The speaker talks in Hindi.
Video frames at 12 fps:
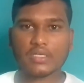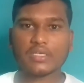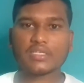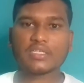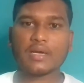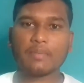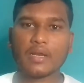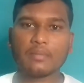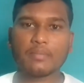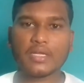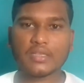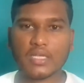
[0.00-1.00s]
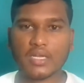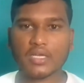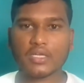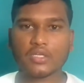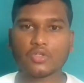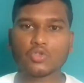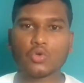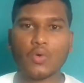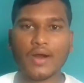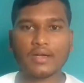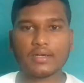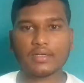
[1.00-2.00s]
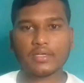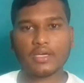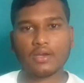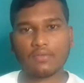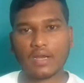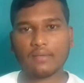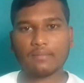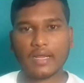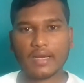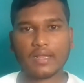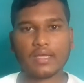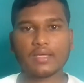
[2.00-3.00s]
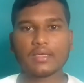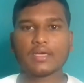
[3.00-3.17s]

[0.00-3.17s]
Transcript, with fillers: किसका प्लान बेहतर है जो वन ईयर वाला प्लान है